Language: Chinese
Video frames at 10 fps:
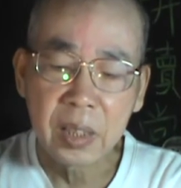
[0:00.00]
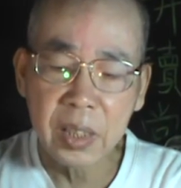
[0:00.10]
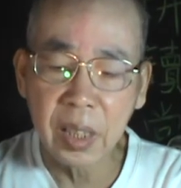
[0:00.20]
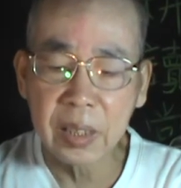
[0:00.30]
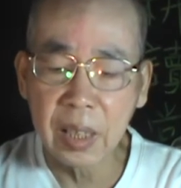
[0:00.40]

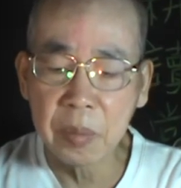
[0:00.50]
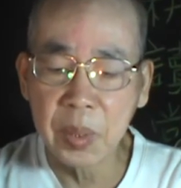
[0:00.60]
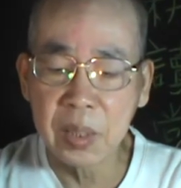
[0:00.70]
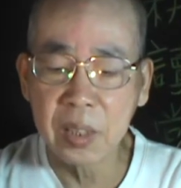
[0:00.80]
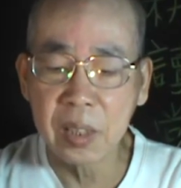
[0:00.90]
这样，他以
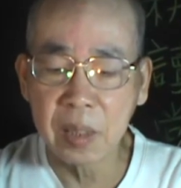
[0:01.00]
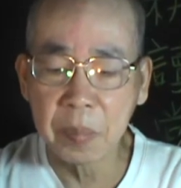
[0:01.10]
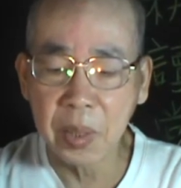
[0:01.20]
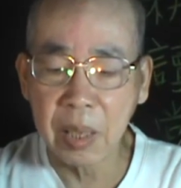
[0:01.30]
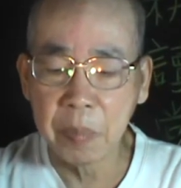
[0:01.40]
为自己什
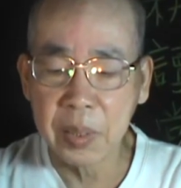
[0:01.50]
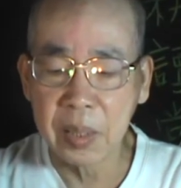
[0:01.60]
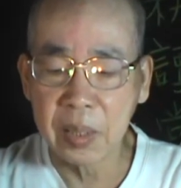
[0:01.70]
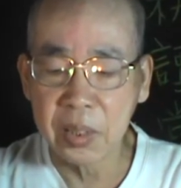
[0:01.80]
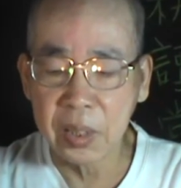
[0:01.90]
么都看不
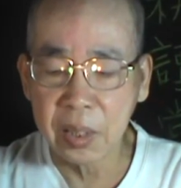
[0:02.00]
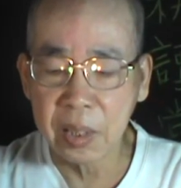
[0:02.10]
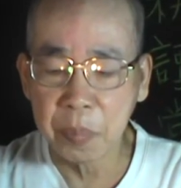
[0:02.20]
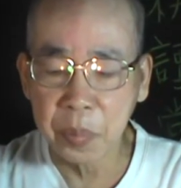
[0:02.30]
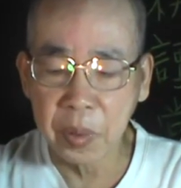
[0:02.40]
见了，敌
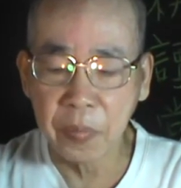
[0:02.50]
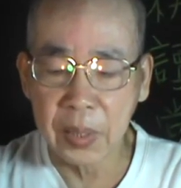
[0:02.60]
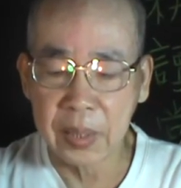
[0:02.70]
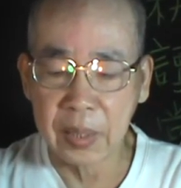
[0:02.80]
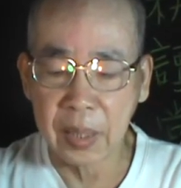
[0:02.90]
人也不会
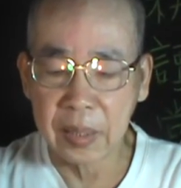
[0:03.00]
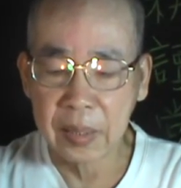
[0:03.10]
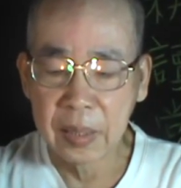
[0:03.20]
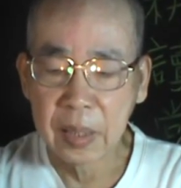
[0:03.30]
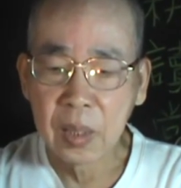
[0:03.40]
发现他。
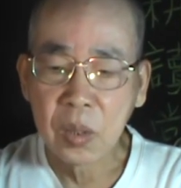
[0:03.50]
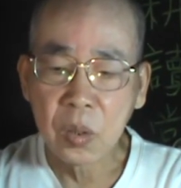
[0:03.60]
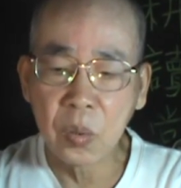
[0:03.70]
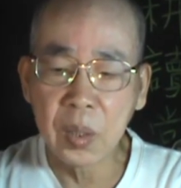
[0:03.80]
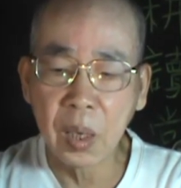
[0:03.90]

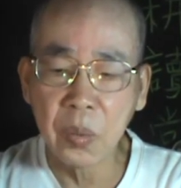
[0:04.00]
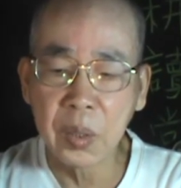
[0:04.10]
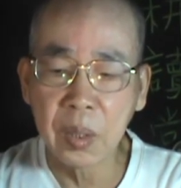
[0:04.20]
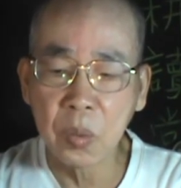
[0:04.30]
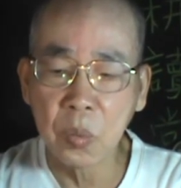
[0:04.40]
从遥
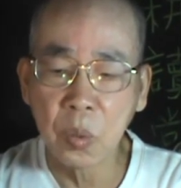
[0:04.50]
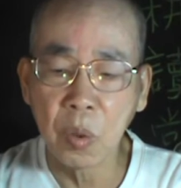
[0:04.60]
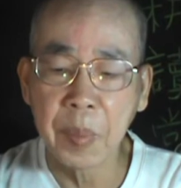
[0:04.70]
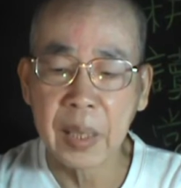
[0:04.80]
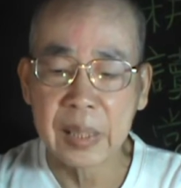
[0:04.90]
远的古
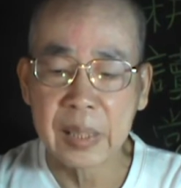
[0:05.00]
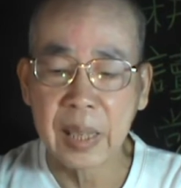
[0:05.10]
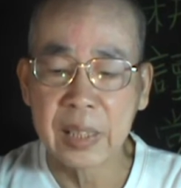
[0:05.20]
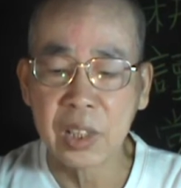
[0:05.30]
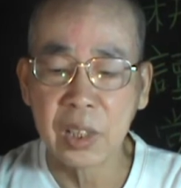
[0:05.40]
罗马时
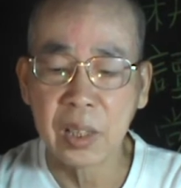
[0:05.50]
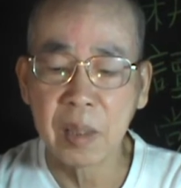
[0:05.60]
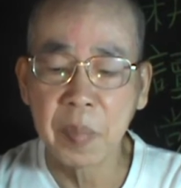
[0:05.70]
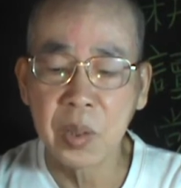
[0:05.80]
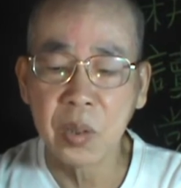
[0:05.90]
代起啊，
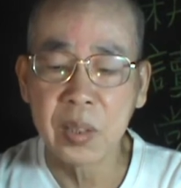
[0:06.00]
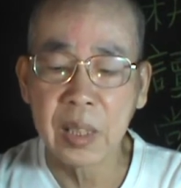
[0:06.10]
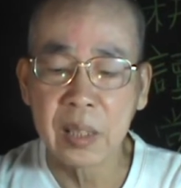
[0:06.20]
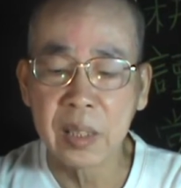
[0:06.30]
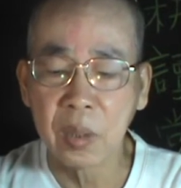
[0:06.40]
人们就
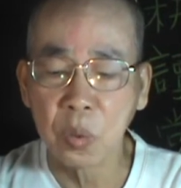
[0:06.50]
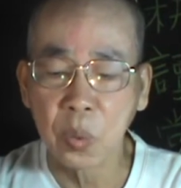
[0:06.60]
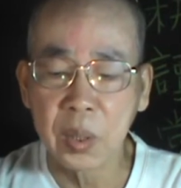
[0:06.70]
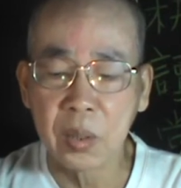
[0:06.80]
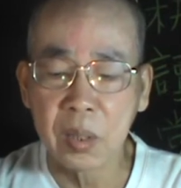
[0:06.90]
相信了
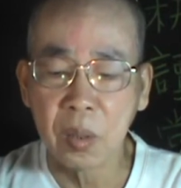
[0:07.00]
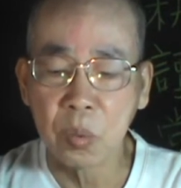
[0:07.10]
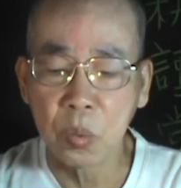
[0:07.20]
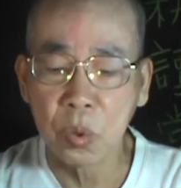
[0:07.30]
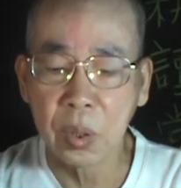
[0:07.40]
鸵鸟这种
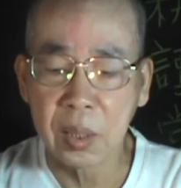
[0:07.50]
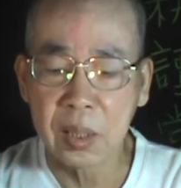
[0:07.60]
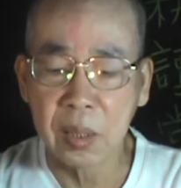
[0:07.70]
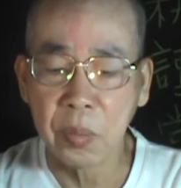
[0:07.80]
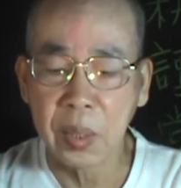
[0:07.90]
愚蠢的
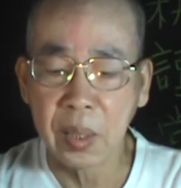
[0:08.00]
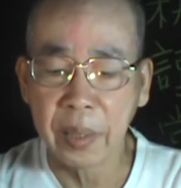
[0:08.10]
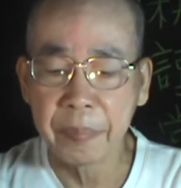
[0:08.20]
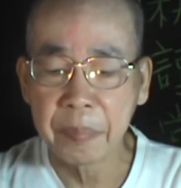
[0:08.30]
行为哈。